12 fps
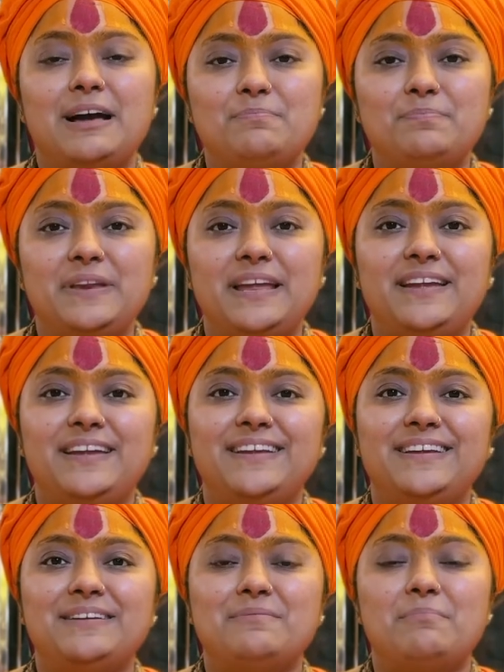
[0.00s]
अपने
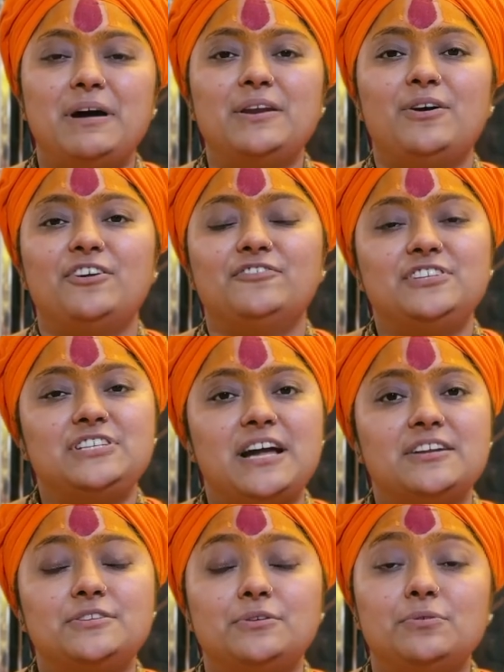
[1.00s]
मन और
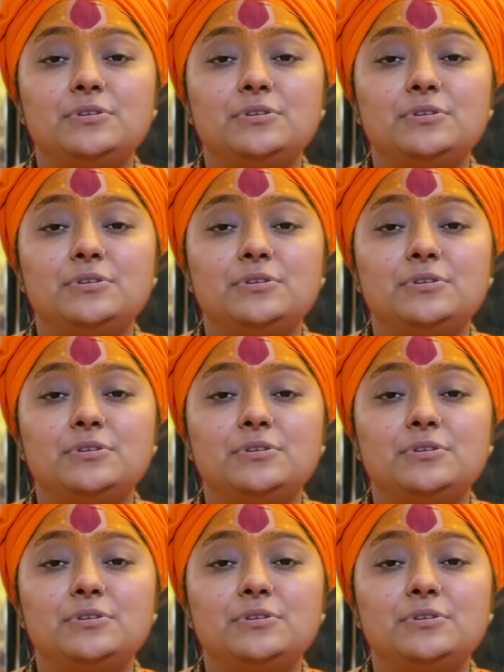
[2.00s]
विचार से